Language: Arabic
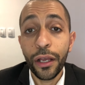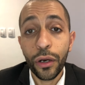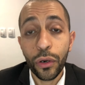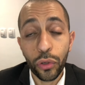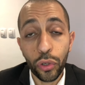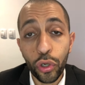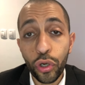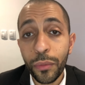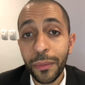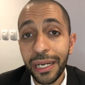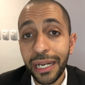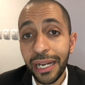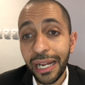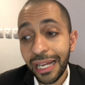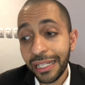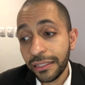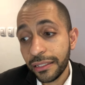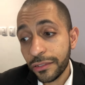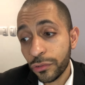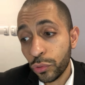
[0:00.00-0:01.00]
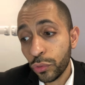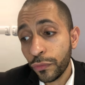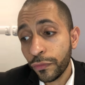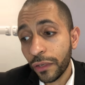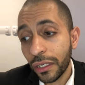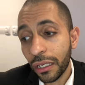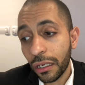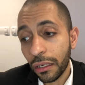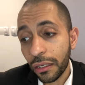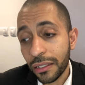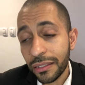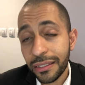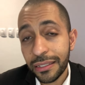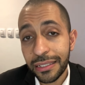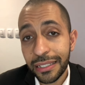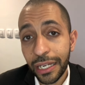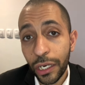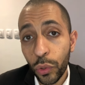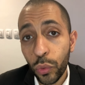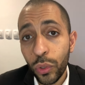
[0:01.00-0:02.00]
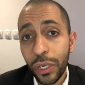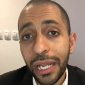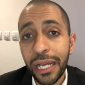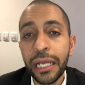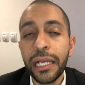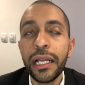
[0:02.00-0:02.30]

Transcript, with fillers: اقول لهم ان انا عندي ظروف انا خلصت سنه اولى